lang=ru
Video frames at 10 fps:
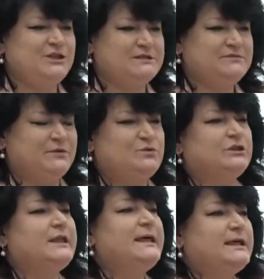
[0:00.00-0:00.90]
сейчас
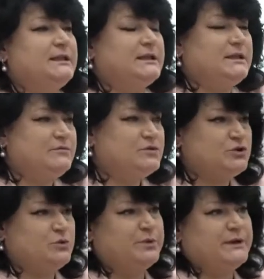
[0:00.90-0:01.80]
включат, для того,
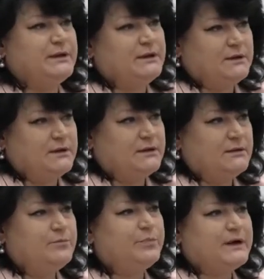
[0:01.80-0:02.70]
чтобы э,
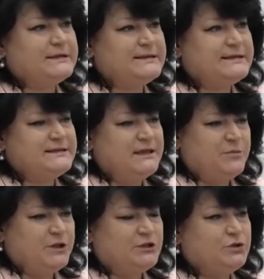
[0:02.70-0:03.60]
показать
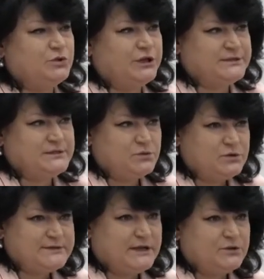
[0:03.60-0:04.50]
именно тот
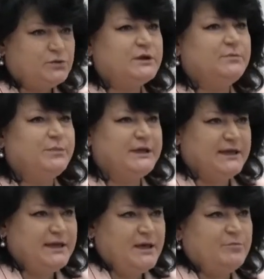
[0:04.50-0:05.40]
ресурс, который мы